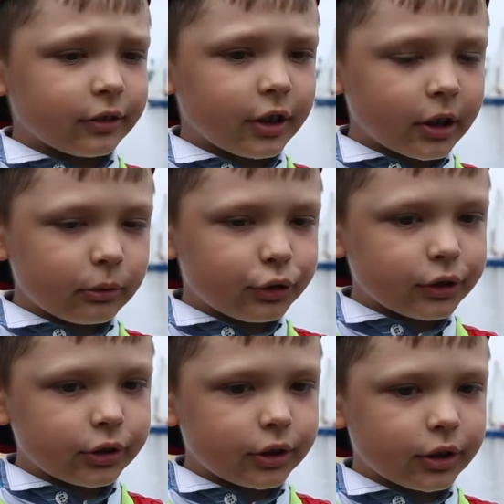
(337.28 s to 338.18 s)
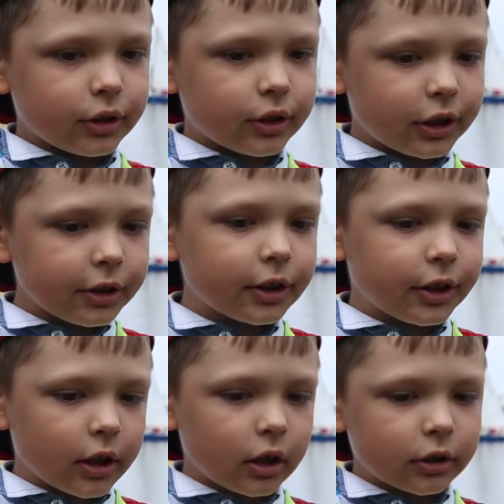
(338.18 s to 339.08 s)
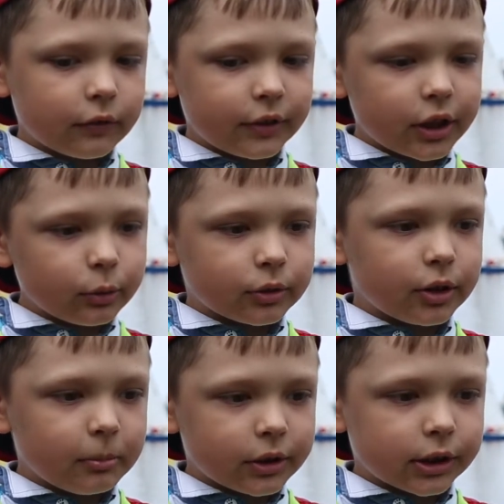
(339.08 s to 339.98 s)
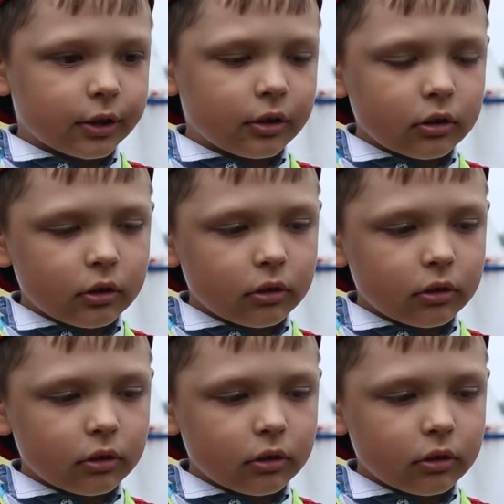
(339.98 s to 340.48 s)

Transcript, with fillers: Я научился ходить на яхтах, вязать узлы морские.